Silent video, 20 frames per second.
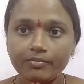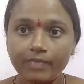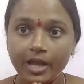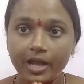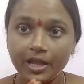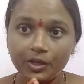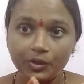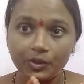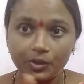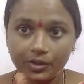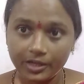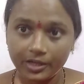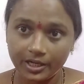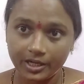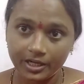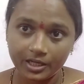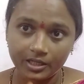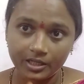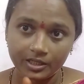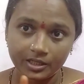
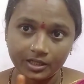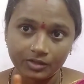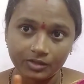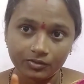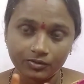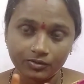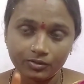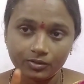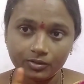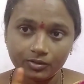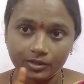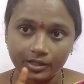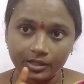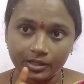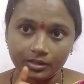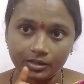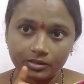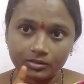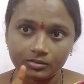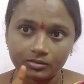మైక్రోగెయిన్ అంటారు
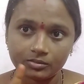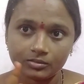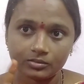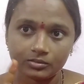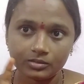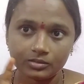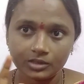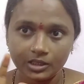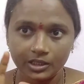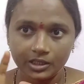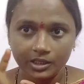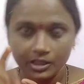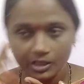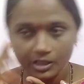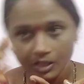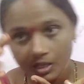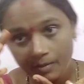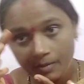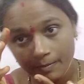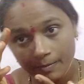దీన్ని
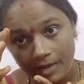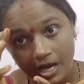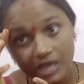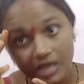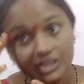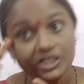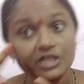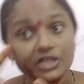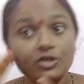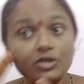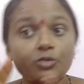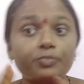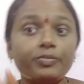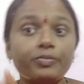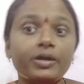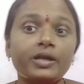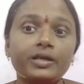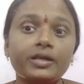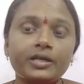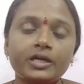పార్శ్వ
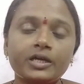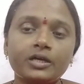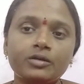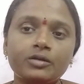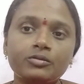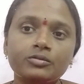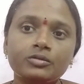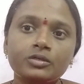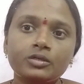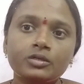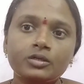నొప్పి అంటారు